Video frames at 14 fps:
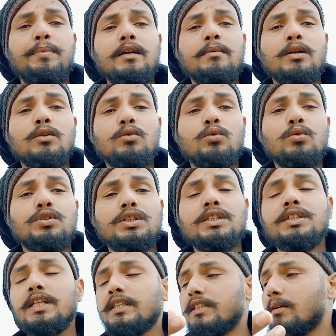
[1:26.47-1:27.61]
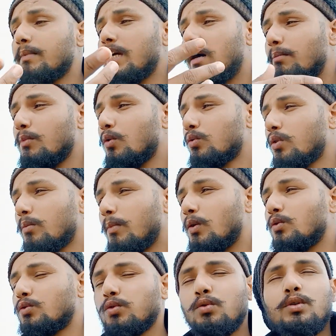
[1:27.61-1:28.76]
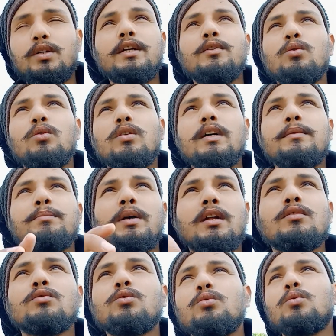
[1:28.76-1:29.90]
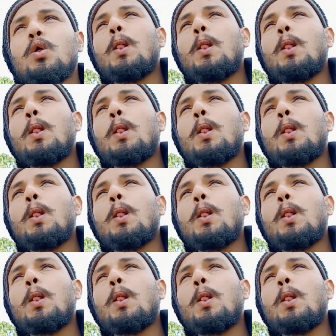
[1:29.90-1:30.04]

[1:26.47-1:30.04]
प्रिय बंधु उसी क्षेत्र में हम लोग तो बहुत छोटे लोग हैं परंतु